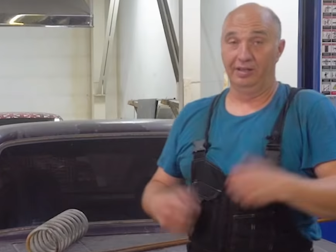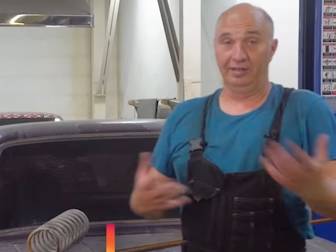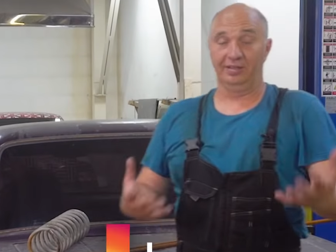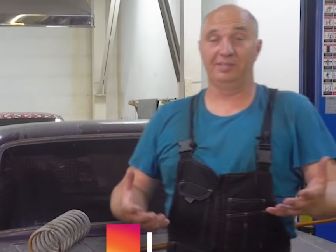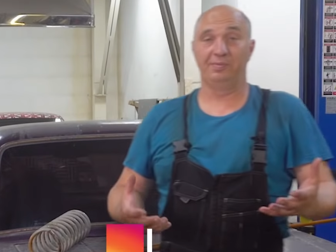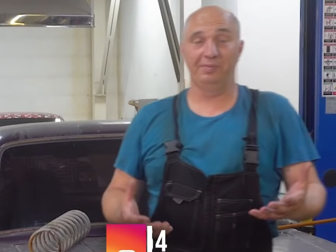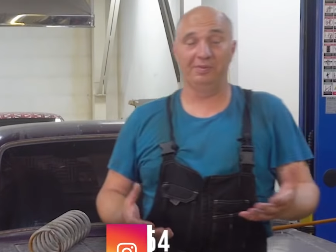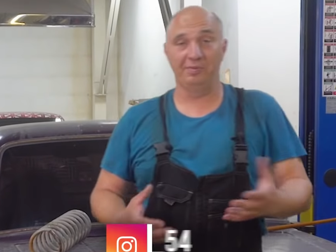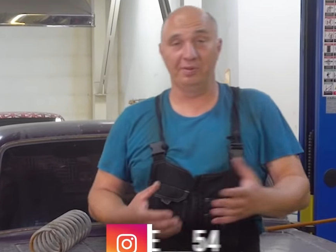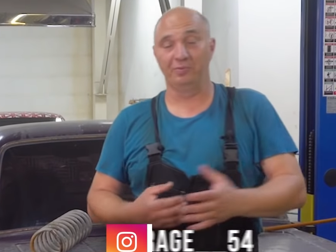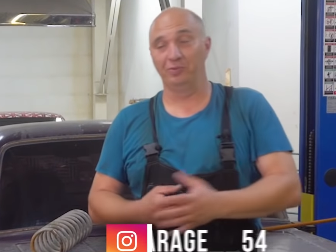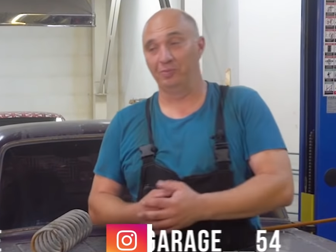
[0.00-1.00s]
И этот эксперимент,
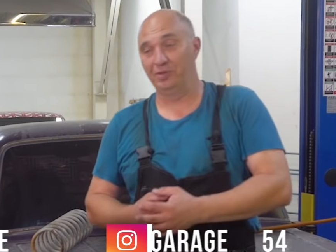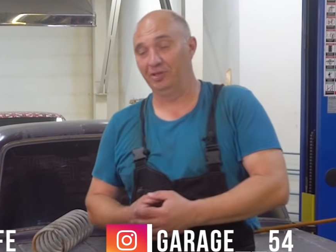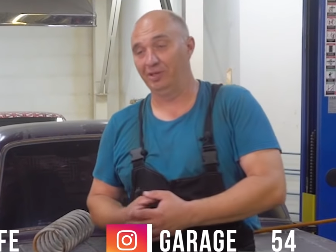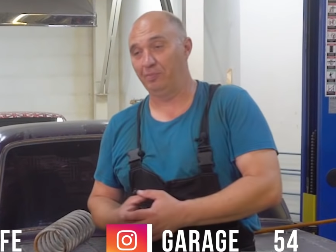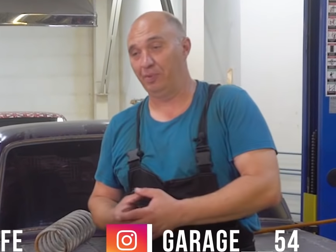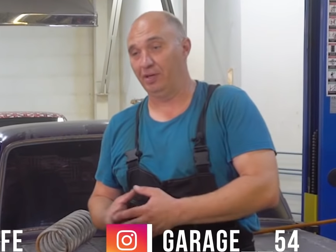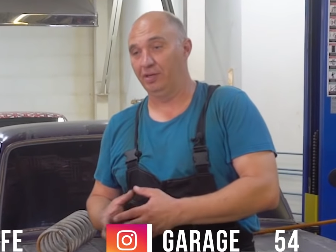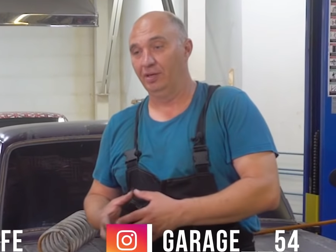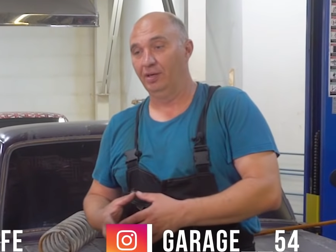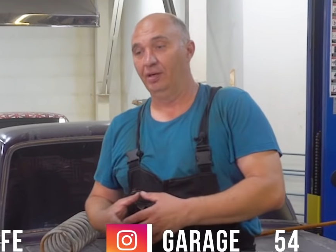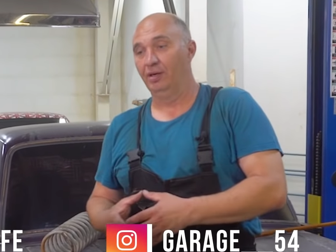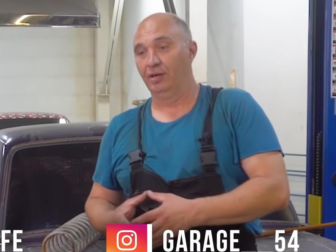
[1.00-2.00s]
ребят, будем делать опять
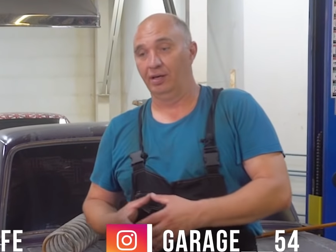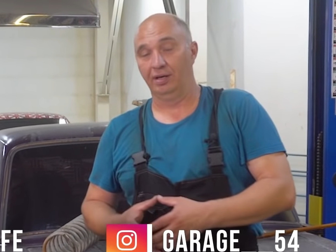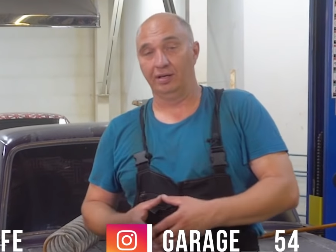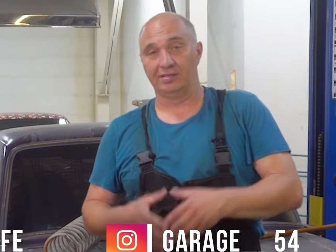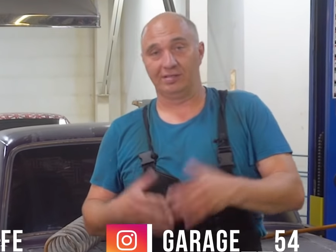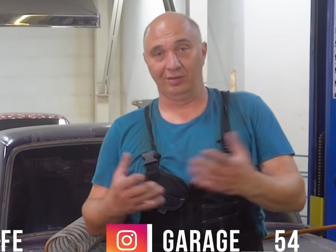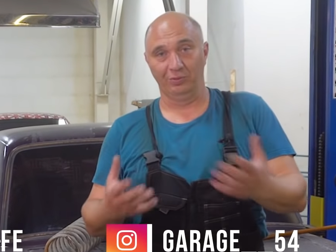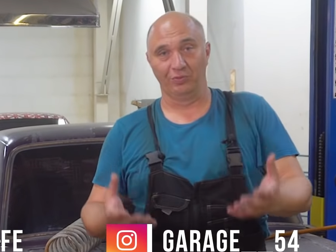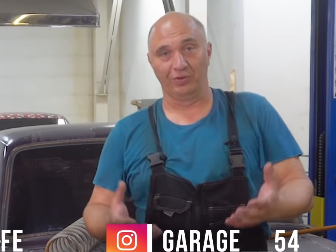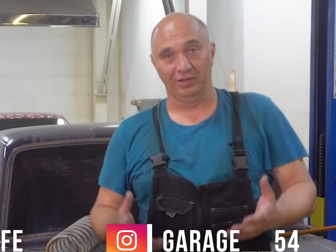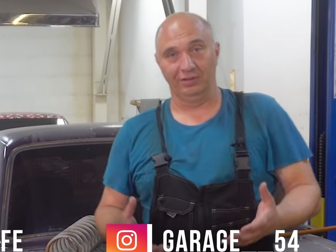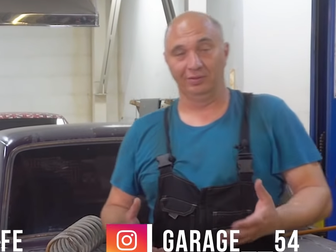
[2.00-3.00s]
э, с ходовкой.